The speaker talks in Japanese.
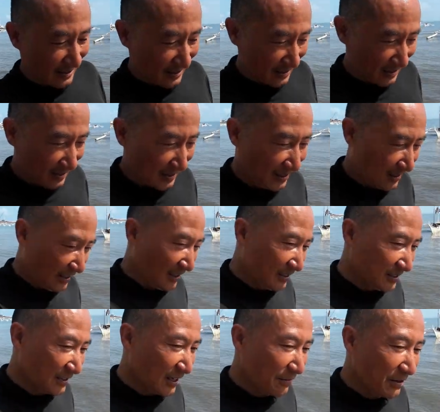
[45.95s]

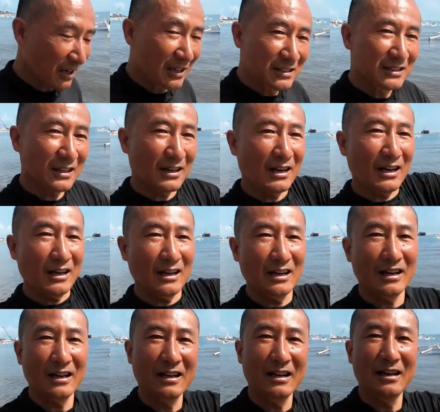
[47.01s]
えー、
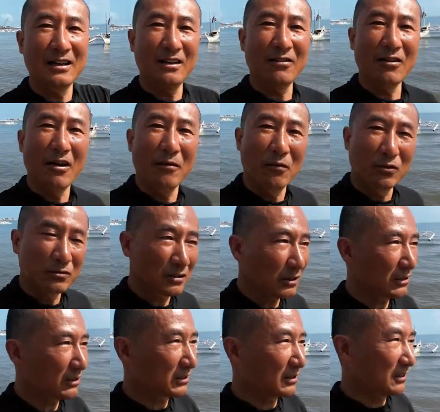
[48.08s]
スタビライザーは僕
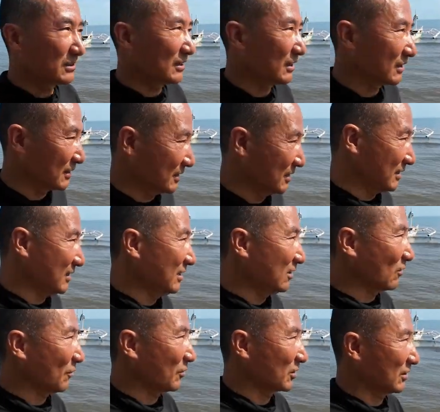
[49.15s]
的には全然いい
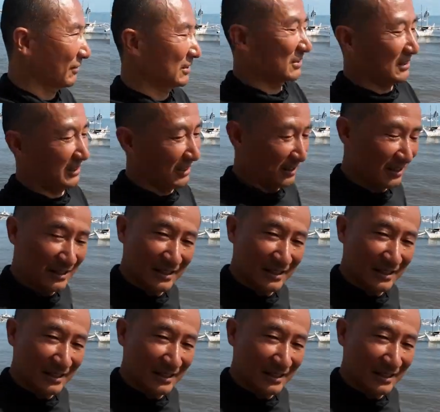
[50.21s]
と思ってますし、うん、